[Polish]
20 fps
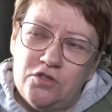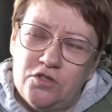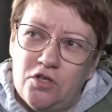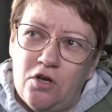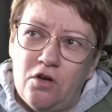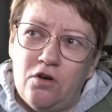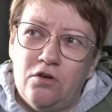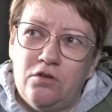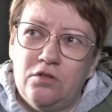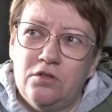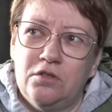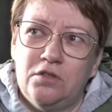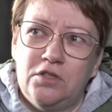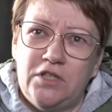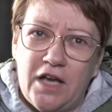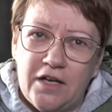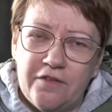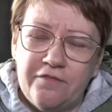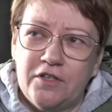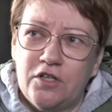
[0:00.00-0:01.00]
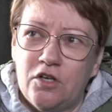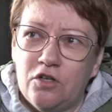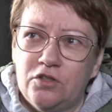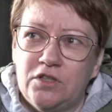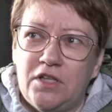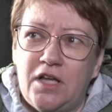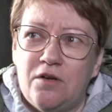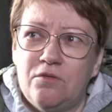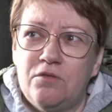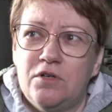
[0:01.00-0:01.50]
co jak
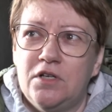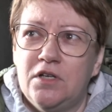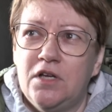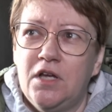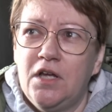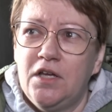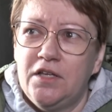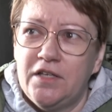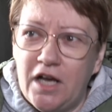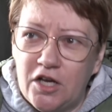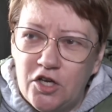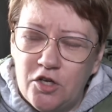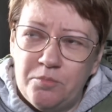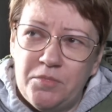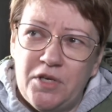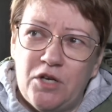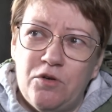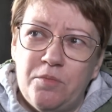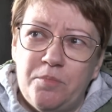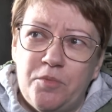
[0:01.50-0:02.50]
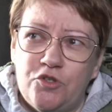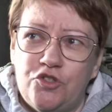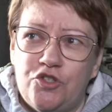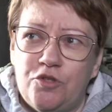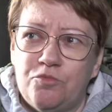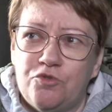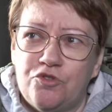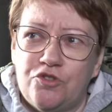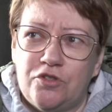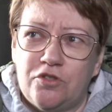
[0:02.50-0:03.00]
wyglądały, jaki miały
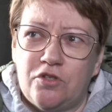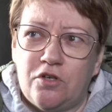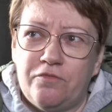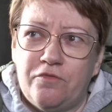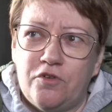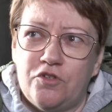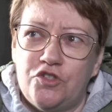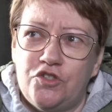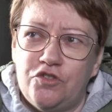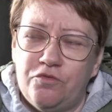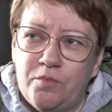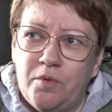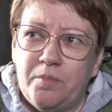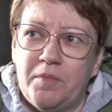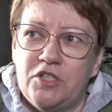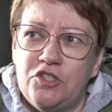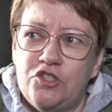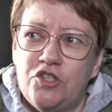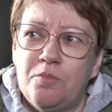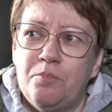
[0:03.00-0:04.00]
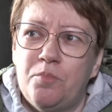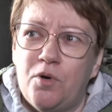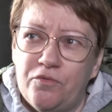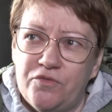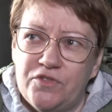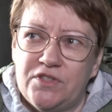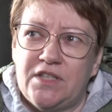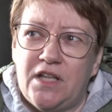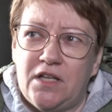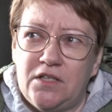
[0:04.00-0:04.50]
poziom użytkowości w momencie
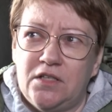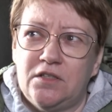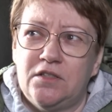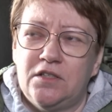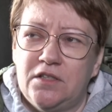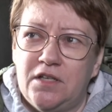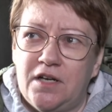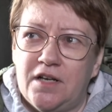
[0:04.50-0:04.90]
powstania tych